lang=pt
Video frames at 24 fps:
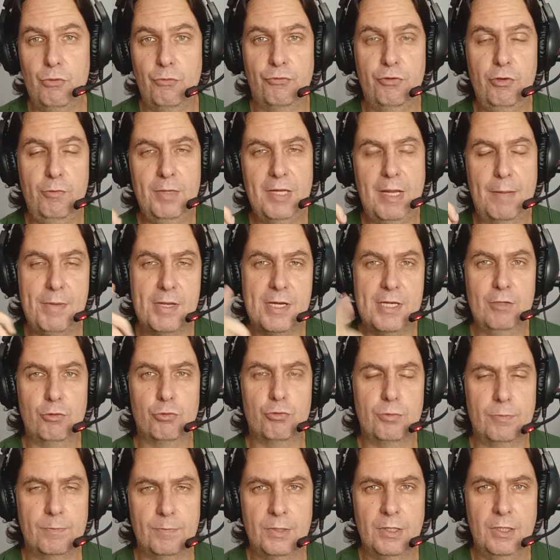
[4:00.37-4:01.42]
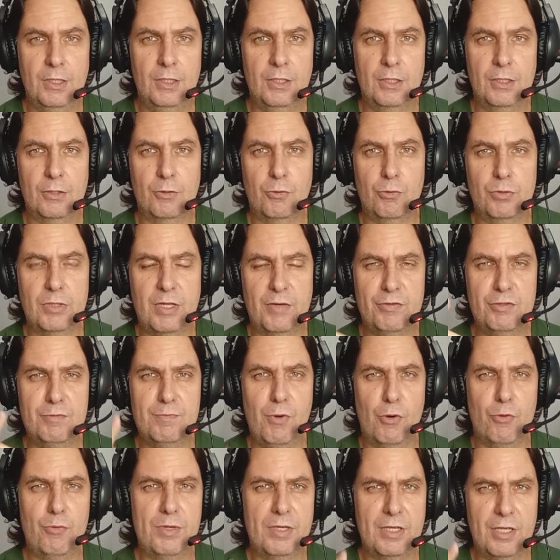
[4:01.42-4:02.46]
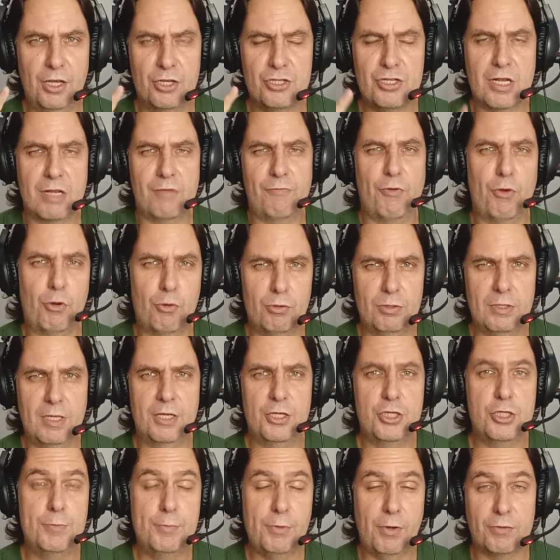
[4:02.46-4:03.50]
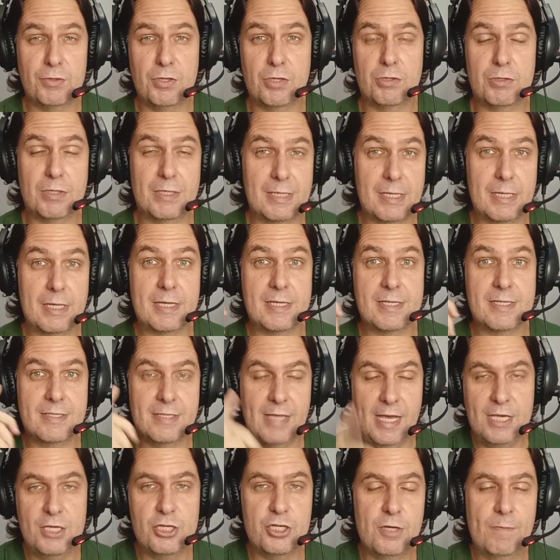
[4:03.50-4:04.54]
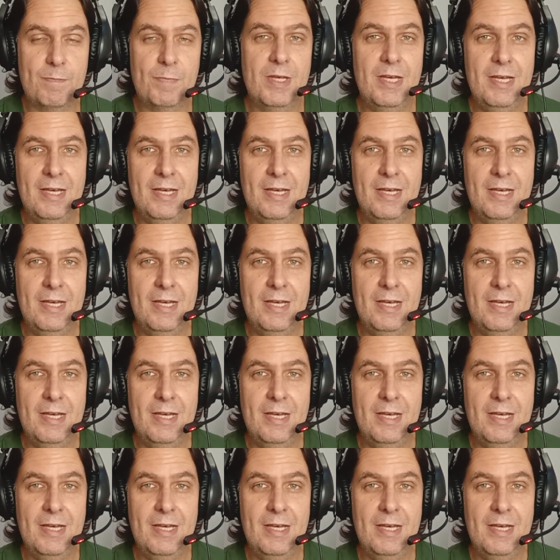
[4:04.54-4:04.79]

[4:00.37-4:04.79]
no filme Labirinto, com o David Bowie e Jennifer Connelly de 1986.